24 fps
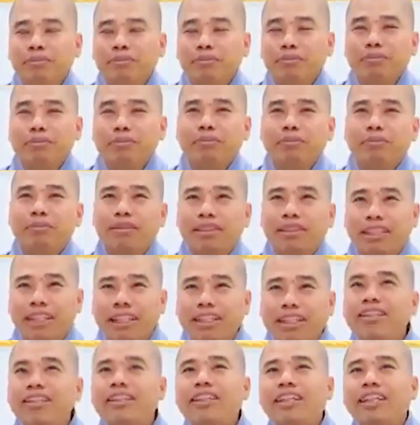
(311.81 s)
Mấy chị đưa
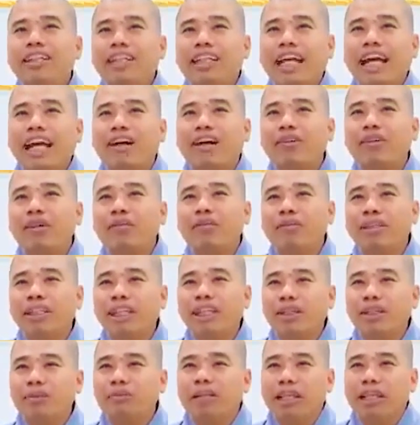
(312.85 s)
lên cao rồi mấy chị cũng
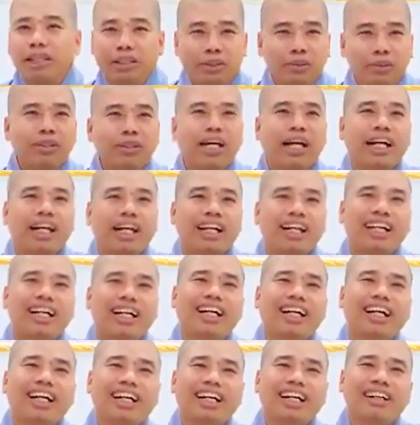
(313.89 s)
liền xuống đất,
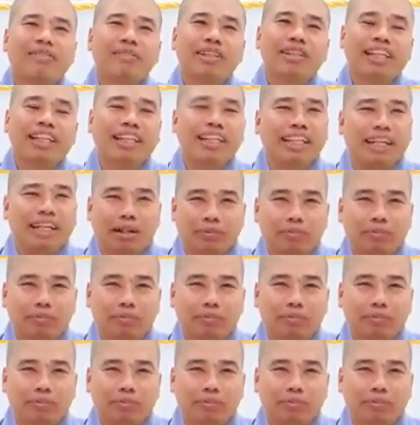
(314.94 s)
mấy chị dẫm.